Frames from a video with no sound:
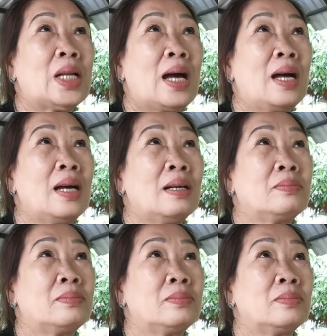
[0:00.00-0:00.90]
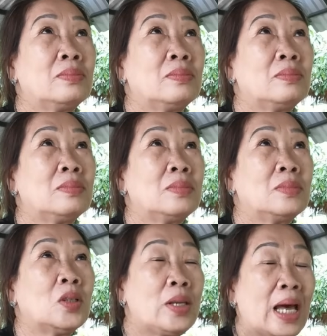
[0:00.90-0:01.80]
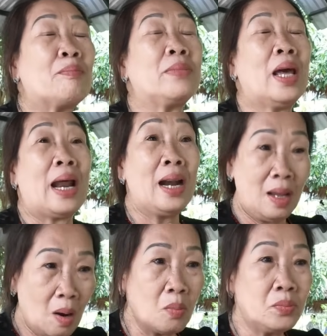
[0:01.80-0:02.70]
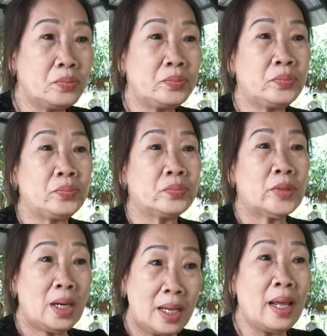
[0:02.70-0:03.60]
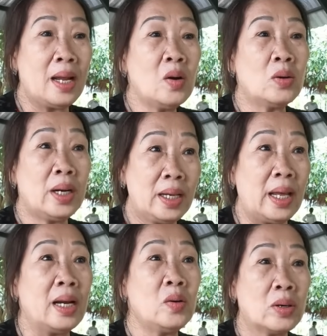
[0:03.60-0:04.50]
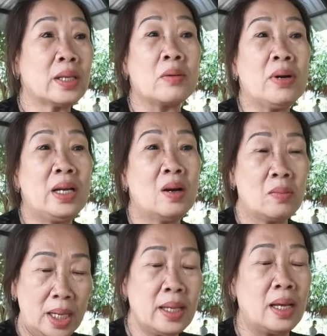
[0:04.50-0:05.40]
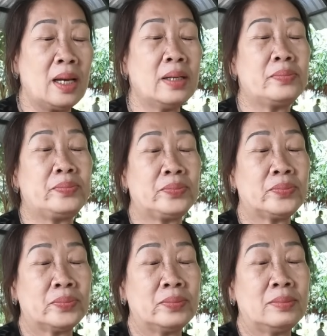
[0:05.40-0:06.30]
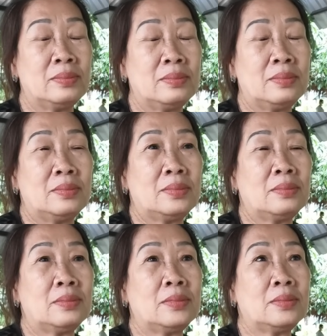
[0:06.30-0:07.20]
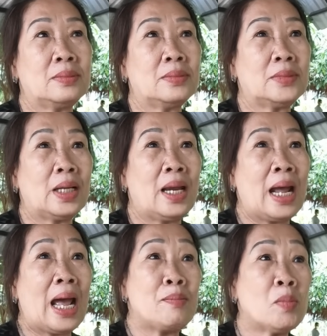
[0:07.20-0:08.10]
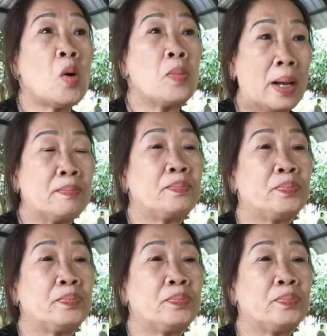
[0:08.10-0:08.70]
đã có chồng và đã ly hôn ly dị luôn ly dị luôn á chẳng mới ly hôn ly dị đó dạ ừ, ngày 21 năm